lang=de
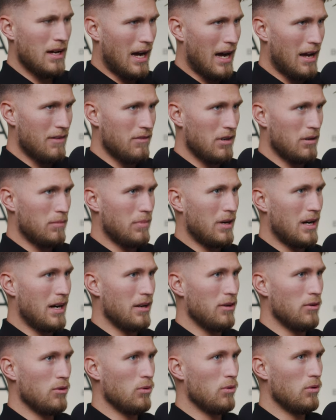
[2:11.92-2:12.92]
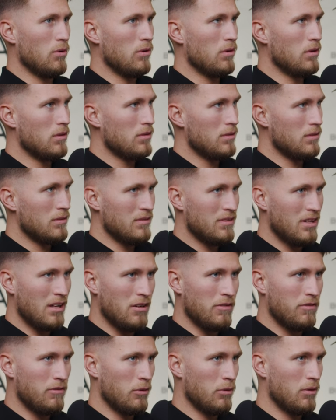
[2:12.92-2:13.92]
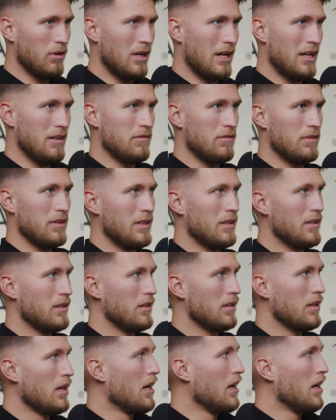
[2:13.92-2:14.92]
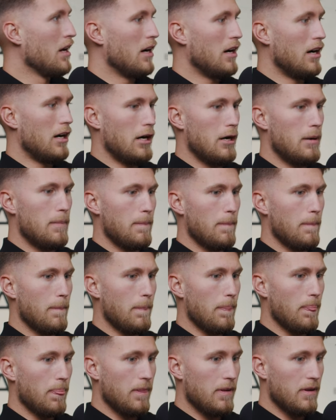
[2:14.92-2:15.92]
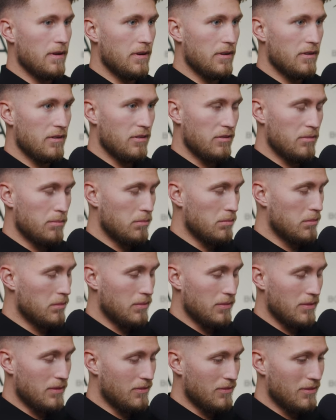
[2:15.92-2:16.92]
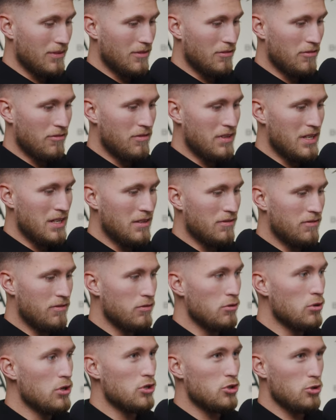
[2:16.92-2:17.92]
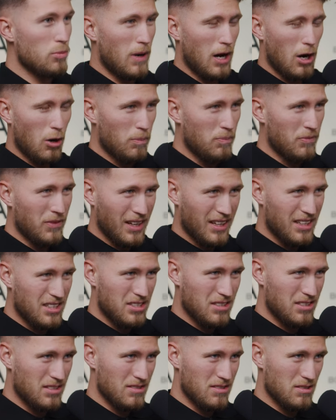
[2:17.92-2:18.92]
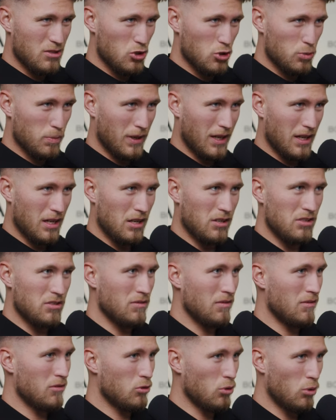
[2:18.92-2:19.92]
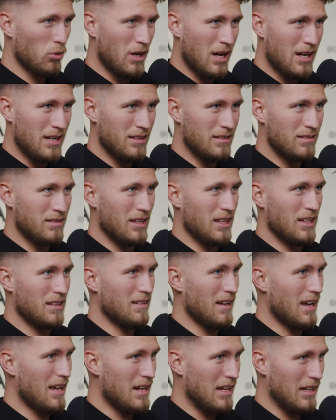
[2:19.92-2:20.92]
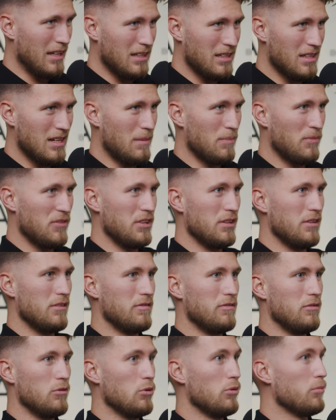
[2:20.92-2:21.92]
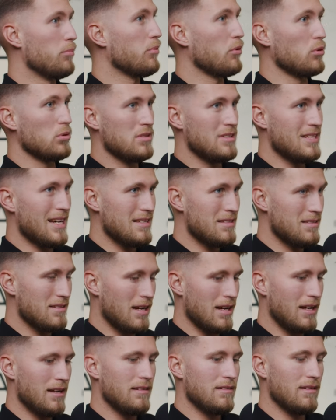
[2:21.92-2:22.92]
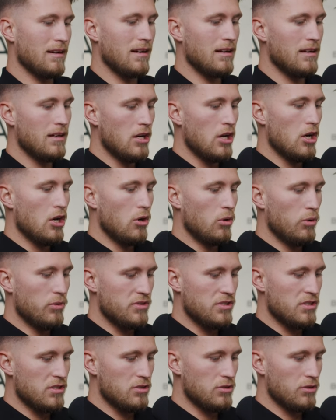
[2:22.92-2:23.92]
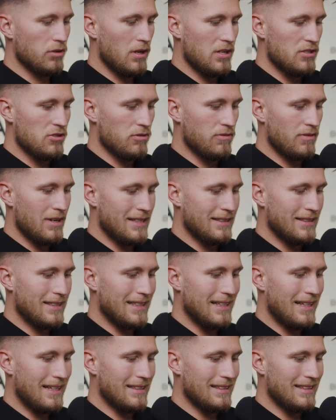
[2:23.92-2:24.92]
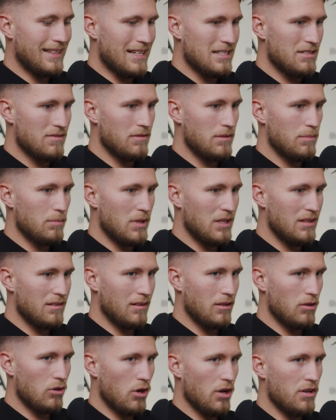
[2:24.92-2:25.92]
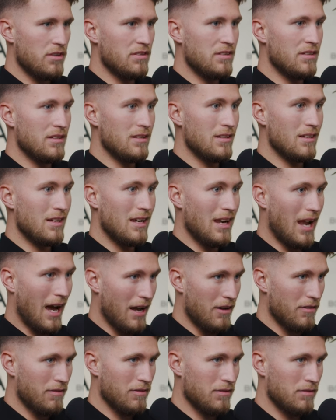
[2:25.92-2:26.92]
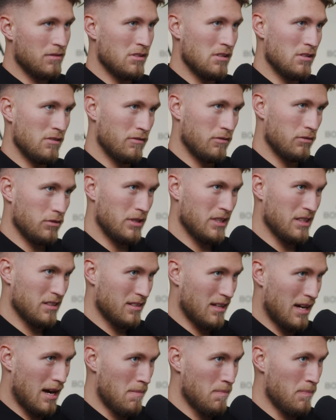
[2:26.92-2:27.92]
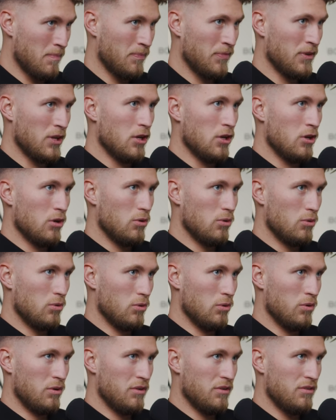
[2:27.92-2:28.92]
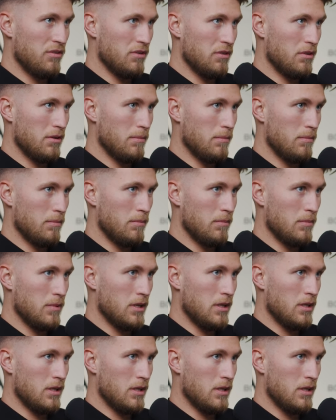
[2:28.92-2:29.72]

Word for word: Einwandbehandlung, Telefonleitfäden, ähm, ähm, wie führe ich überhaupt ein richtiges Gespräch, Tonalität, Energie am Telefon, Prozess dahinter und sind sogar so weit gegangen, dass wir mit den Leuten hier live telefoniert haben und ähm,